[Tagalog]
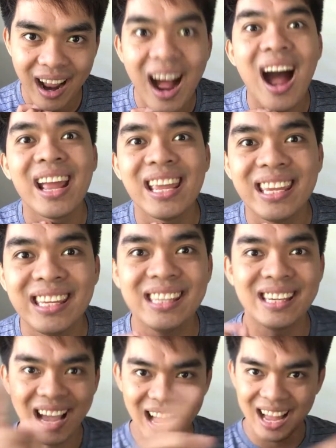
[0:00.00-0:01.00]

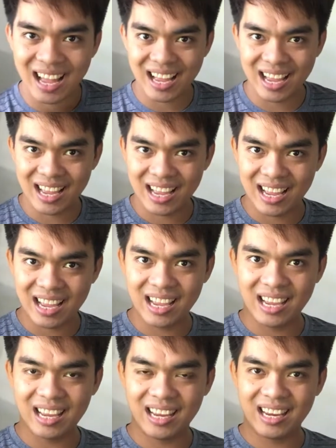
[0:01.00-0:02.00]

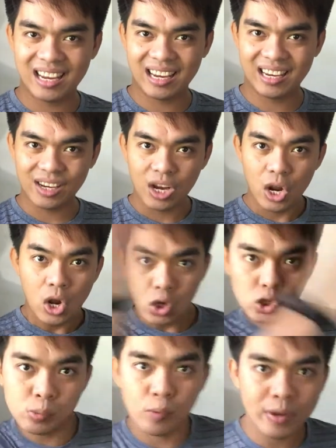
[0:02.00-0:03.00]
Ayan!
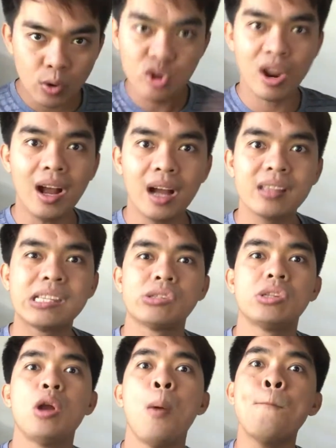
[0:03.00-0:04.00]
So, moving on na agad
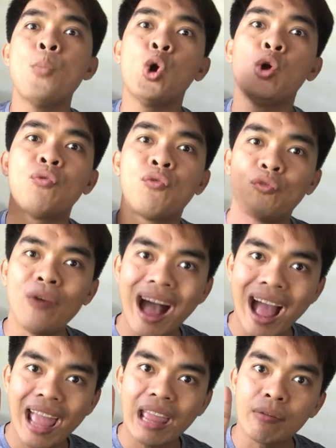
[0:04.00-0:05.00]
sa number
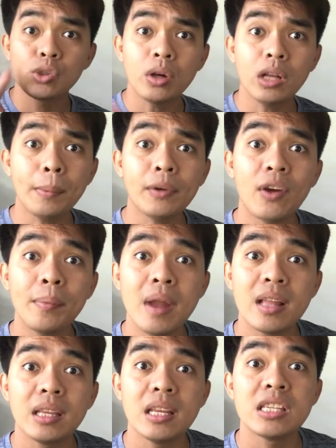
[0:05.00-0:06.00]
5. So, ang number 5
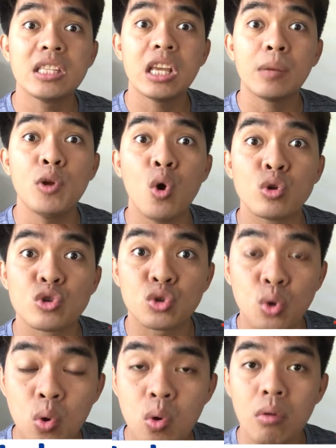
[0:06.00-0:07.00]
natin is
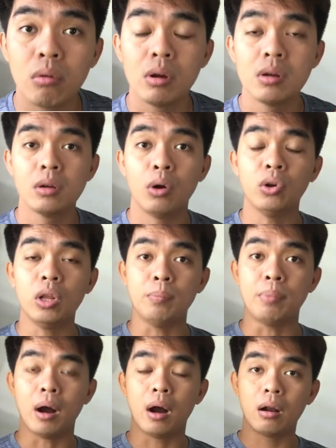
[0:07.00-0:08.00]
nervyoso. O, ba?
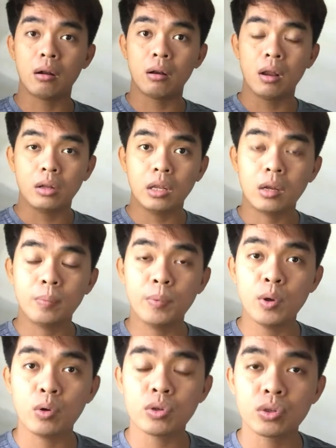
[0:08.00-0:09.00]
Diba?
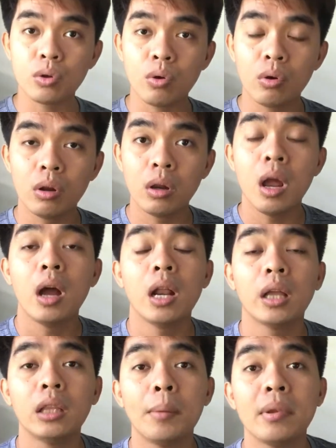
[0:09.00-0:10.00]
nervyoso.
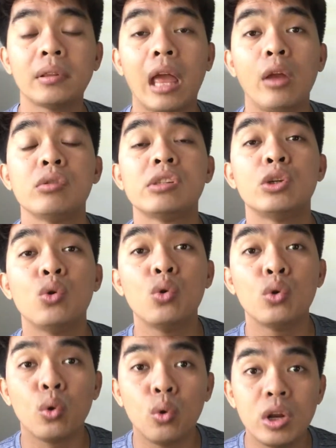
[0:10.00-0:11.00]
Lahat naman tayo
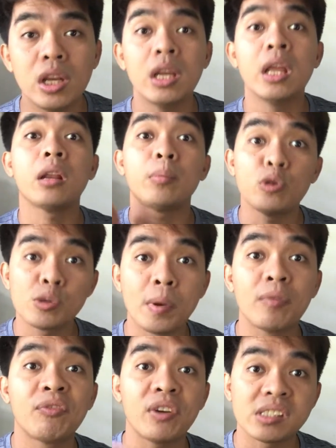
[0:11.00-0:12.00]
siguro nininervyos
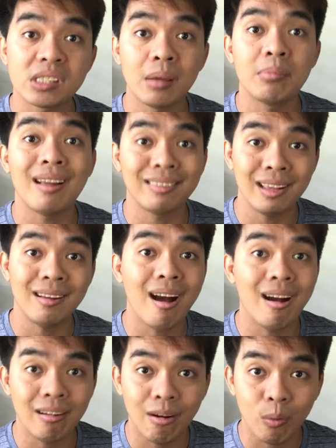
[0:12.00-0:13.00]
pag first time natin
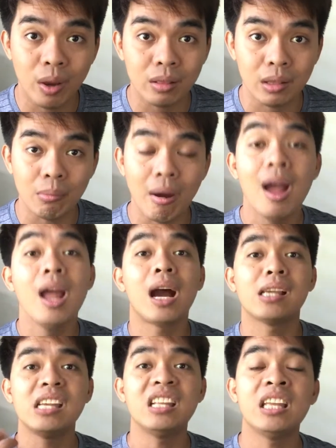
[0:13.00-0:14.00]
gagawin, di ba?
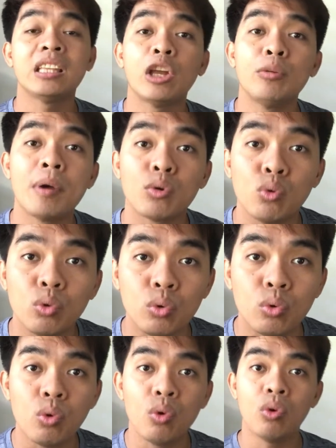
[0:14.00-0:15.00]
Kasi hindi tayo
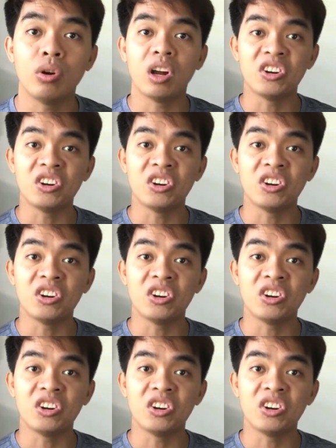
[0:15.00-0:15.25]
marunong.